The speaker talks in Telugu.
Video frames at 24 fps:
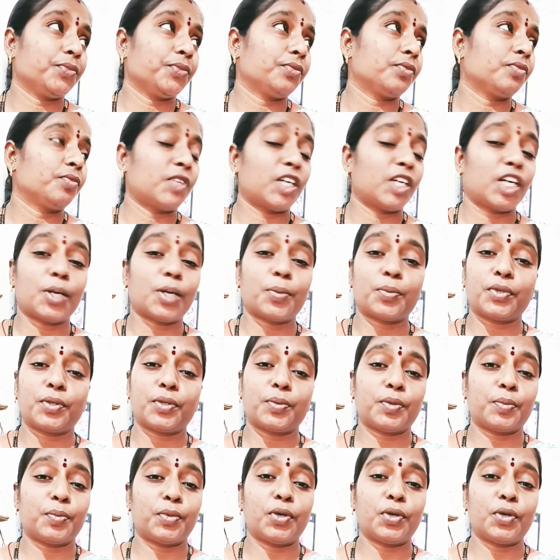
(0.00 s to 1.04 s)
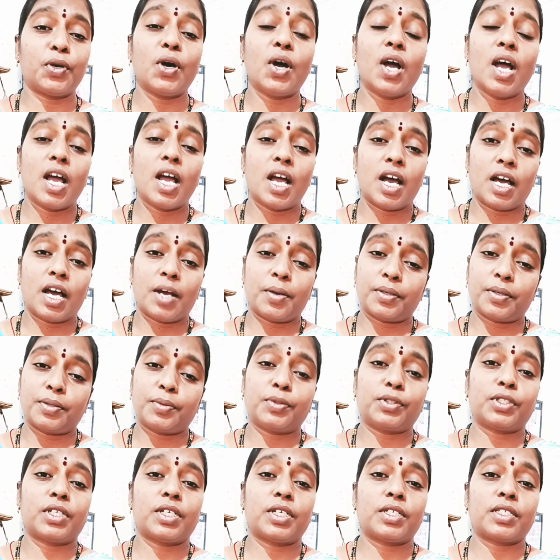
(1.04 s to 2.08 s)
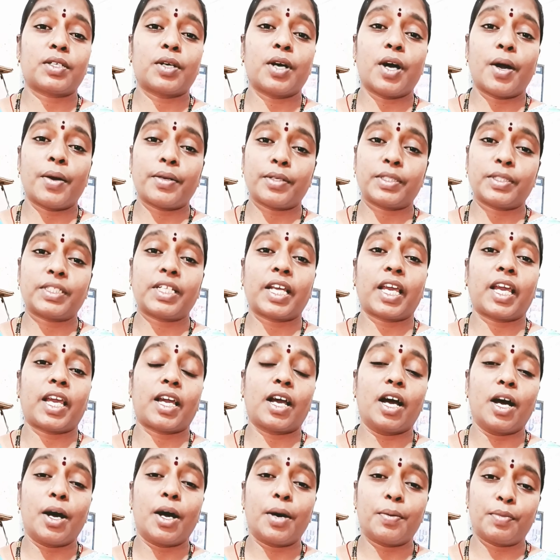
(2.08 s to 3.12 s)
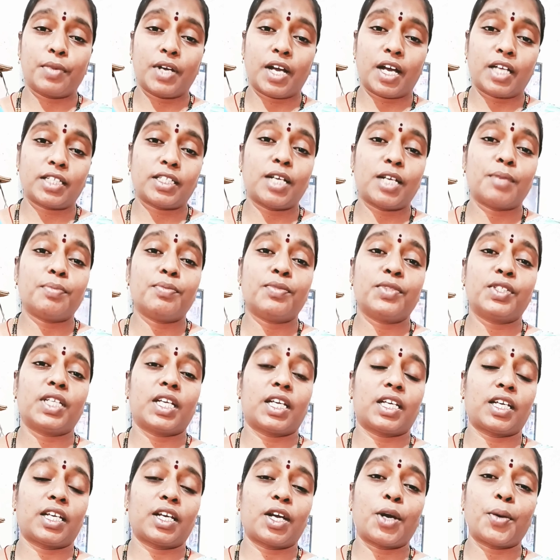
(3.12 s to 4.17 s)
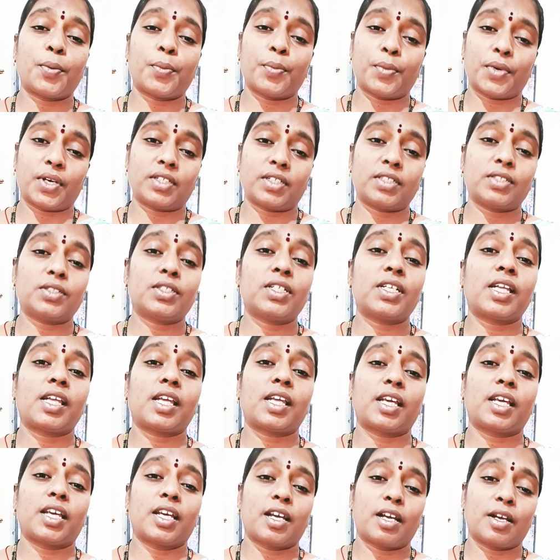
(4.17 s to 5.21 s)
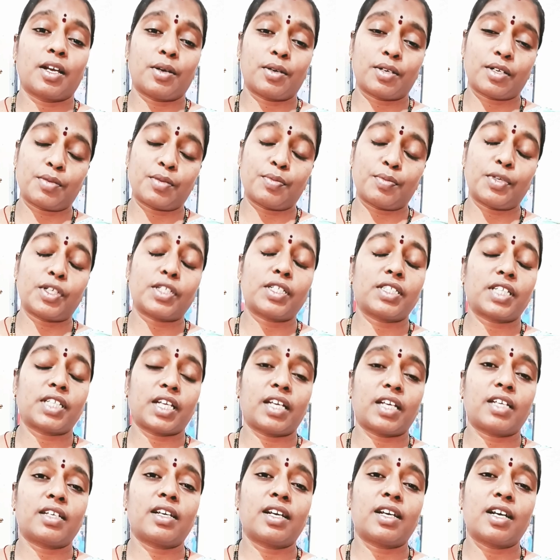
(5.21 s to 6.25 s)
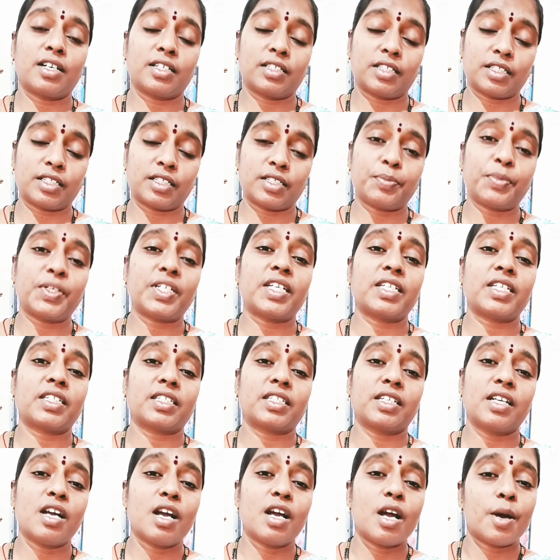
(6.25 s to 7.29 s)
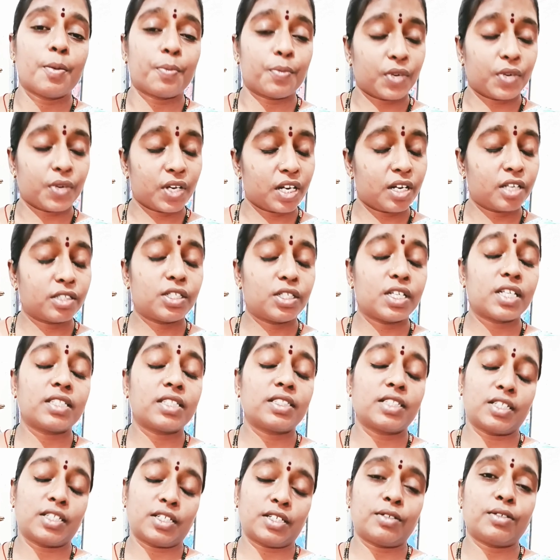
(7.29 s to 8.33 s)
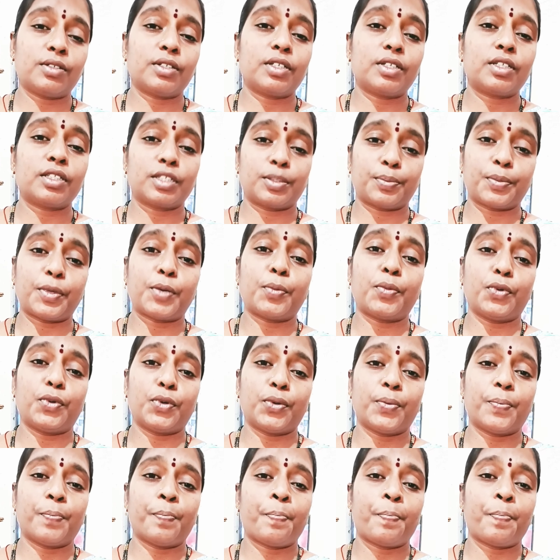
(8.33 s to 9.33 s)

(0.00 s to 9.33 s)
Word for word: మధ్యాహ్నమే తమ్ముడు కాజు షేక్ పిస్తా షేక్ వెన్నెలా షేక్ ఖర్జూరం షేక్ బనానా షేక్ యాపిల్ షేక్ మ్యాంగో షేక్ తాగాను తమ్ముడు